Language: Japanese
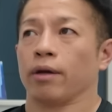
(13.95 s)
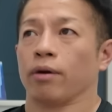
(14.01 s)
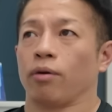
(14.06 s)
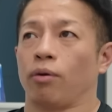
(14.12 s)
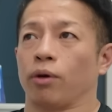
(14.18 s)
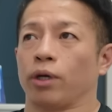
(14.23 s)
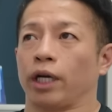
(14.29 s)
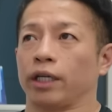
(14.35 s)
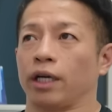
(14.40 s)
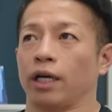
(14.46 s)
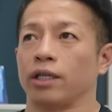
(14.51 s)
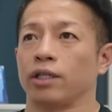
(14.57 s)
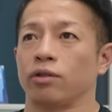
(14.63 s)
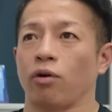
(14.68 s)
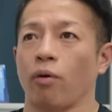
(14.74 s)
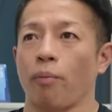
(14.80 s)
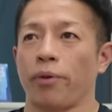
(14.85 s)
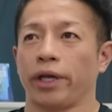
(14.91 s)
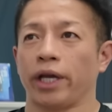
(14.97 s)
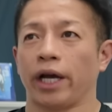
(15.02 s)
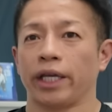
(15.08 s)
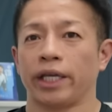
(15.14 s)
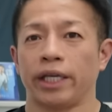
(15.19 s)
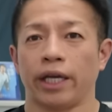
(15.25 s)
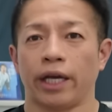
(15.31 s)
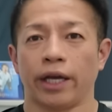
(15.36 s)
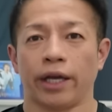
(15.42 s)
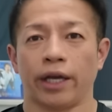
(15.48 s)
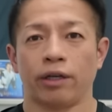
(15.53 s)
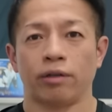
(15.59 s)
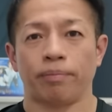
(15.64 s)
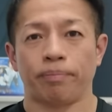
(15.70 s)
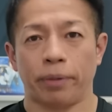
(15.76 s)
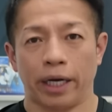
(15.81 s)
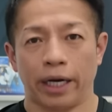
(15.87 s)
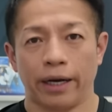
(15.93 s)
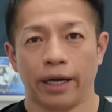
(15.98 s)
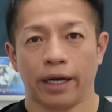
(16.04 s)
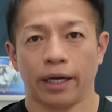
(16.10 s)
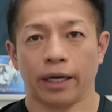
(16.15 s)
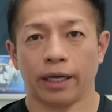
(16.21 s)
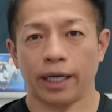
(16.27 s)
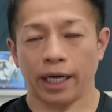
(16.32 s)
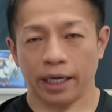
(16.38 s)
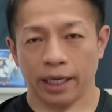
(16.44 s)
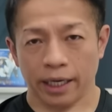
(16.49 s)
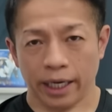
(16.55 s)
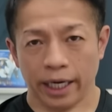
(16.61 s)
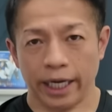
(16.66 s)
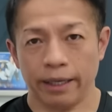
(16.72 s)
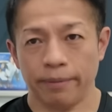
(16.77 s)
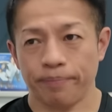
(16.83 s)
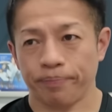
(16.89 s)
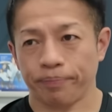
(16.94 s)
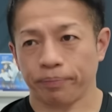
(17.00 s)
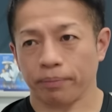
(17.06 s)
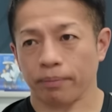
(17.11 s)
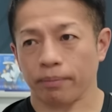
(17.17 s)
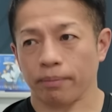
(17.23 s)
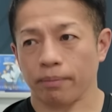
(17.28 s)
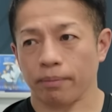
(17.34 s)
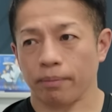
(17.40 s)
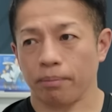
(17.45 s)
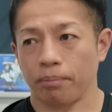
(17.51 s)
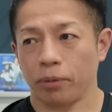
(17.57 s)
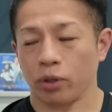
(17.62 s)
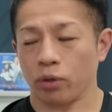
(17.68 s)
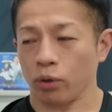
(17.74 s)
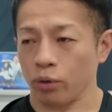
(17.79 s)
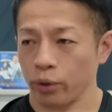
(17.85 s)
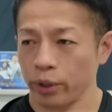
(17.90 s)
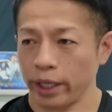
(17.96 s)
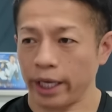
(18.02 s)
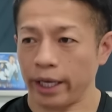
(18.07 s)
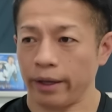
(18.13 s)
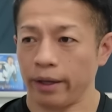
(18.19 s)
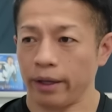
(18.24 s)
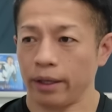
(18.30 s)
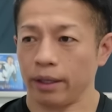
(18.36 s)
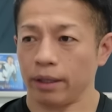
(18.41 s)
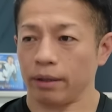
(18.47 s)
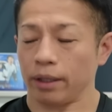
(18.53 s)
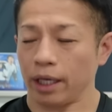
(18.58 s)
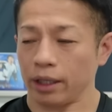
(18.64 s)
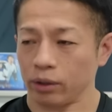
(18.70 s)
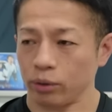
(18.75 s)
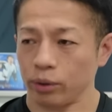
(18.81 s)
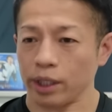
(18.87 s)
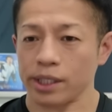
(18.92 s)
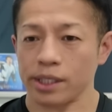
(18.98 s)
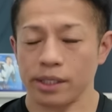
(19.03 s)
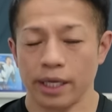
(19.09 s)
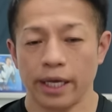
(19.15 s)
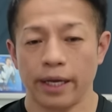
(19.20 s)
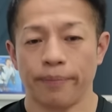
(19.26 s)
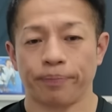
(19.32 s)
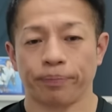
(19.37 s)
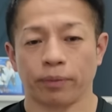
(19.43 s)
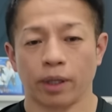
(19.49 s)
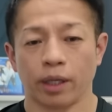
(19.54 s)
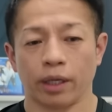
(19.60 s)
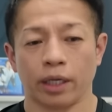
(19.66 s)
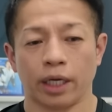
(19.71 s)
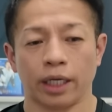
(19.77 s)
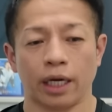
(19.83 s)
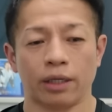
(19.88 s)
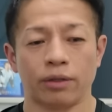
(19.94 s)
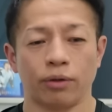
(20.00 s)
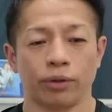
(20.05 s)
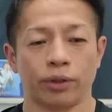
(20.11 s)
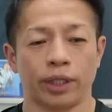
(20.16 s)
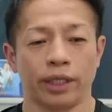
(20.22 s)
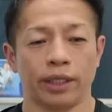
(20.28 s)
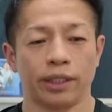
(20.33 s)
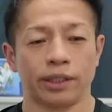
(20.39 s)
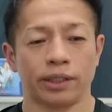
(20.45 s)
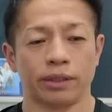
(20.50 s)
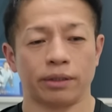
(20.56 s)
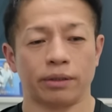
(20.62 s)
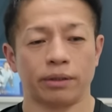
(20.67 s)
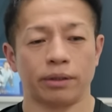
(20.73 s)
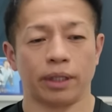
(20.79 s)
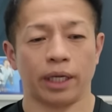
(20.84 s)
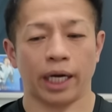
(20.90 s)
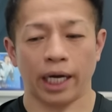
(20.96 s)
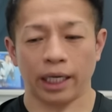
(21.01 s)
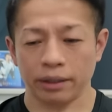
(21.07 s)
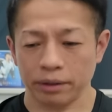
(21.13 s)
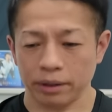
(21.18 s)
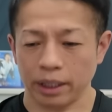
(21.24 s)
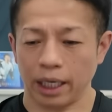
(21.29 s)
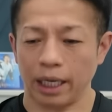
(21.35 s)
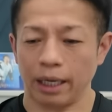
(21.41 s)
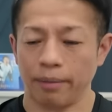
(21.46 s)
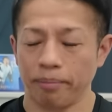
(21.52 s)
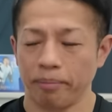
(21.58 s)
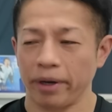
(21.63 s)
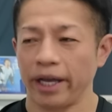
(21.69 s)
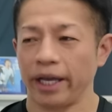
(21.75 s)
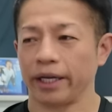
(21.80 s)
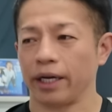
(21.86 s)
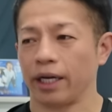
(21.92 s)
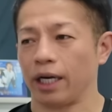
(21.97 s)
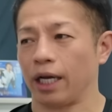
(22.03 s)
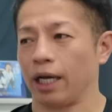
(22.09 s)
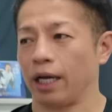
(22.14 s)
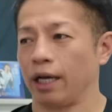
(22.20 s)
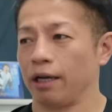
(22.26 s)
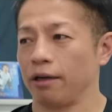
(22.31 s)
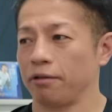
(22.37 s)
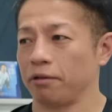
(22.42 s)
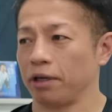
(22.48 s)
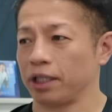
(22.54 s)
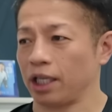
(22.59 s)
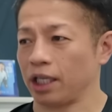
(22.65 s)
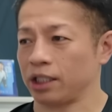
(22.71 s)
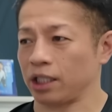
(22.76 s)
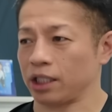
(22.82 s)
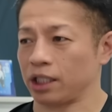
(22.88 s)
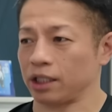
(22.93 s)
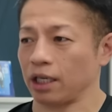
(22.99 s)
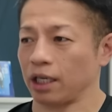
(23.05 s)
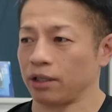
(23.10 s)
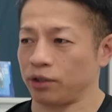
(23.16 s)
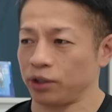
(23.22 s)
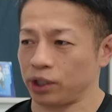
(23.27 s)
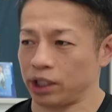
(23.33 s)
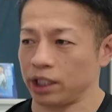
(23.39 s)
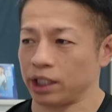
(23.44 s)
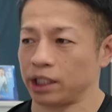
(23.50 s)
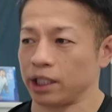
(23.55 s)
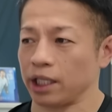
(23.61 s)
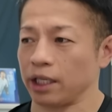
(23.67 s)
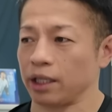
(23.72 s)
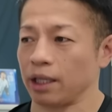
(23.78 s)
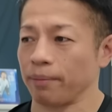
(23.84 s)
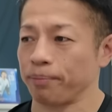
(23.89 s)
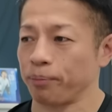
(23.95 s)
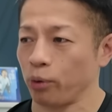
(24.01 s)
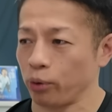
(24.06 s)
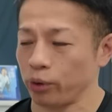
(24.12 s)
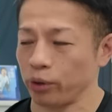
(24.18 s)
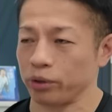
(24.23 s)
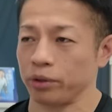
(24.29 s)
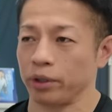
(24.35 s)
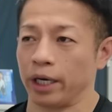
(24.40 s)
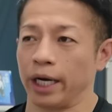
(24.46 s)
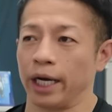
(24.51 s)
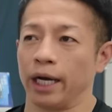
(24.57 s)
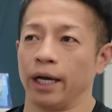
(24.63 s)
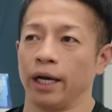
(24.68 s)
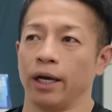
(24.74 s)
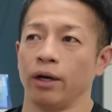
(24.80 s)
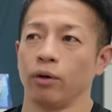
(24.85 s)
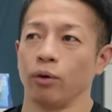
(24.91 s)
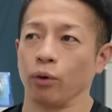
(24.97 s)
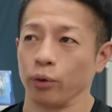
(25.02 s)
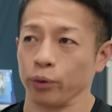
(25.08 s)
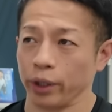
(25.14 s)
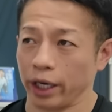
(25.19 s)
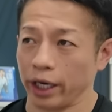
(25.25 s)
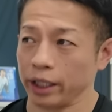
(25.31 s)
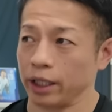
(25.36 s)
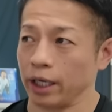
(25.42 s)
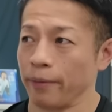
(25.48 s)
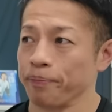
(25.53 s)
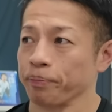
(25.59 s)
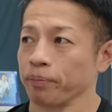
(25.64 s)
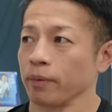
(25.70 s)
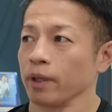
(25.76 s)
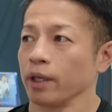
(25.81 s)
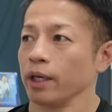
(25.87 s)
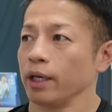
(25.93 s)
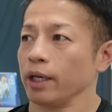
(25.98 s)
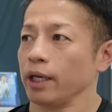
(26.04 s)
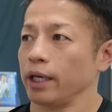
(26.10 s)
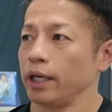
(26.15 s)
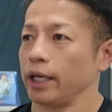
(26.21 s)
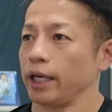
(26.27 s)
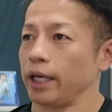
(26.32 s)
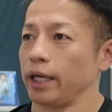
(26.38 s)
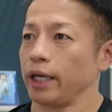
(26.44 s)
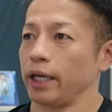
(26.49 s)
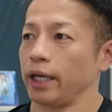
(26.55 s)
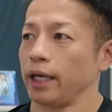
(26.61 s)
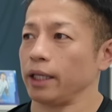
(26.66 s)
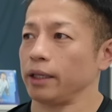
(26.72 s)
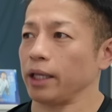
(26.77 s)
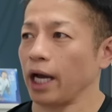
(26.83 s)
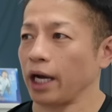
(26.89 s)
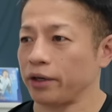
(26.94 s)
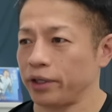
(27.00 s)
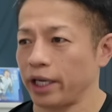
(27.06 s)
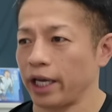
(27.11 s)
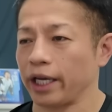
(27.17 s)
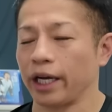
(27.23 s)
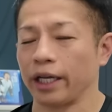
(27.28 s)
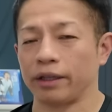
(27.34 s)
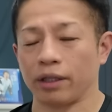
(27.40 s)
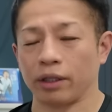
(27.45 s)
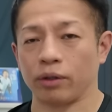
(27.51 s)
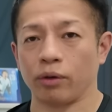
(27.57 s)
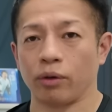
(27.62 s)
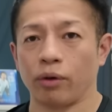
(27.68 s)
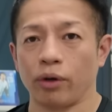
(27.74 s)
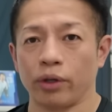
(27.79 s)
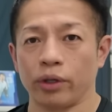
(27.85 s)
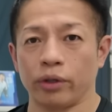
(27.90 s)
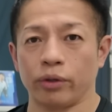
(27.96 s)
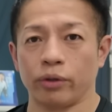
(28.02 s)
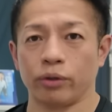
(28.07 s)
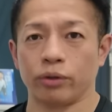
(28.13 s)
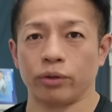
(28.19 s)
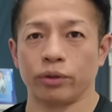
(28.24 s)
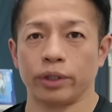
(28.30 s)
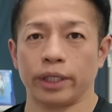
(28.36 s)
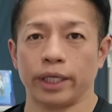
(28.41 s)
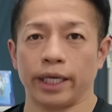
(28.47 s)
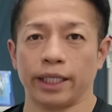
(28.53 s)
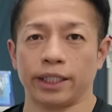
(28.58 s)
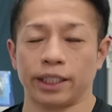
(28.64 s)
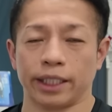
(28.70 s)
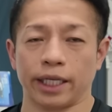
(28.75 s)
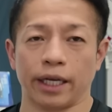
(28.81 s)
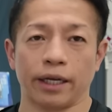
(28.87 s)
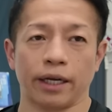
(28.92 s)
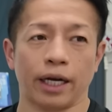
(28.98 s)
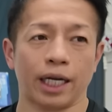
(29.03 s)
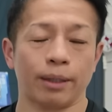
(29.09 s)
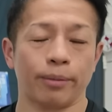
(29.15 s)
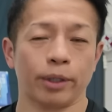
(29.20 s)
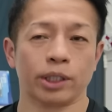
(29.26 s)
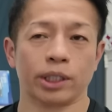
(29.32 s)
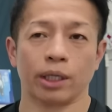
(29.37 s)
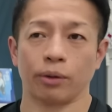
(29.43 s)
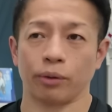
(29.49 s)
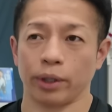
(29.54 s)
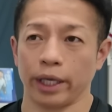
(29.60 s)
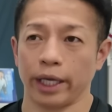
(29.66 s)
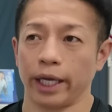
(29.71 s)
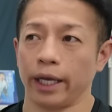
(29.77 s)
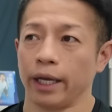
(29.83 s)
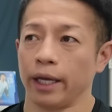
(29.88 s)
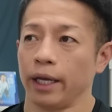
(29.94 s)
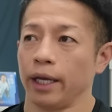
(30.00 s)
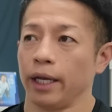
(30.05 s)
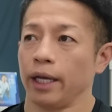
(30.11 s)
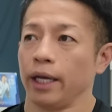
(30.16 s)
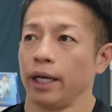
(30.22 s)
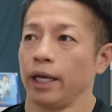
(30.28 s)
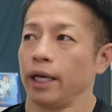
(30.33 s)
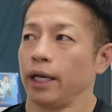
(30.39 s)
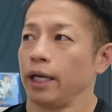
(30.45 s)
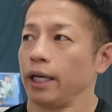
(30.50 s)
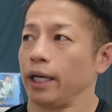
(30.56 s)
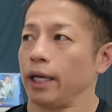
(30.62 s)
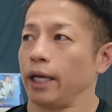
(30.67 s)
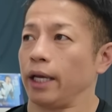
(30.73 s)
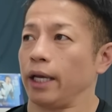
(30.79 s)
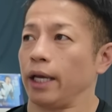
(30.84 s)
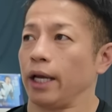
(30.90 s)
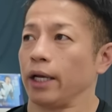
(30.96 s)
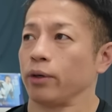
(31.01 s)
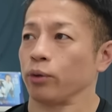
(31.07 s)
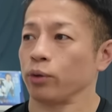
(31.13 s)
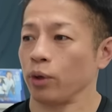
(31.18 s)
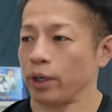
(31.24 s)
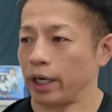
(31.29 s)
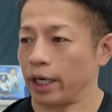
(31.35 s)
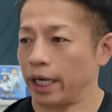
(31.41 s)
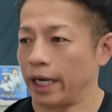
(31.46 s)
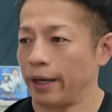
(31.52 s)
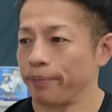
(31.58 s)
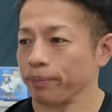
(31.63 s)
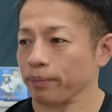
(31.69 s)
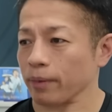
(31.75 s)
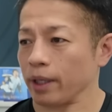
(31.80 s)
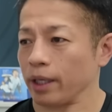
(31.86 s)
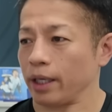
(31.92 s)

この科学を磨き上げる場、学会、まあ、ここでなんとですね、科学を手にするはるか前から私たちが駆使していた暴力が行われた、えー、殴り合いがあったという事件がありましたので、えー、ここから